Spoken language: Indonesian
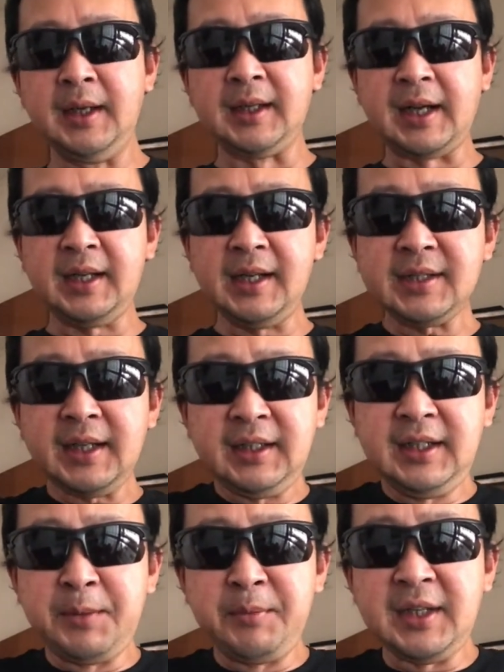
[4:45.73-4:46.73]
Karena saya
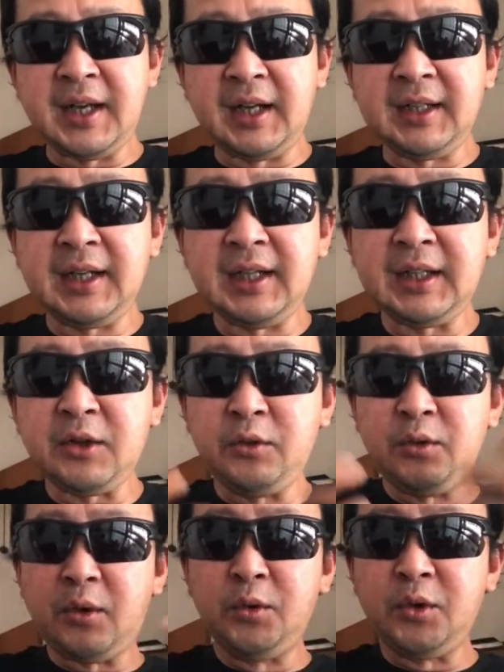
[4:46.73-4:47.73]
tidak menyarankan anak
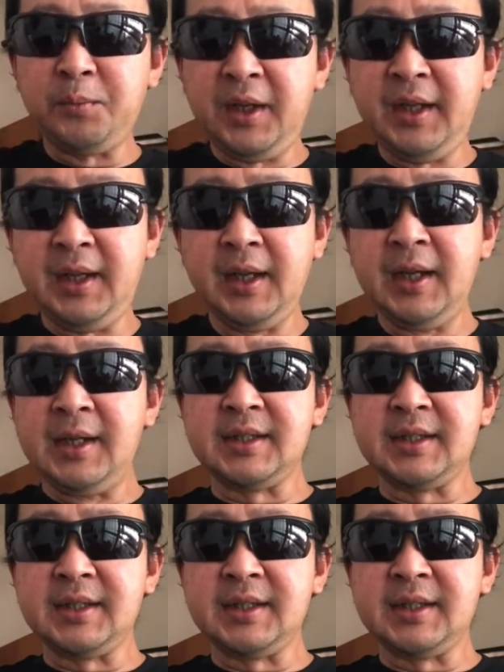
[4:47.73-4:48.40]
untuk beli.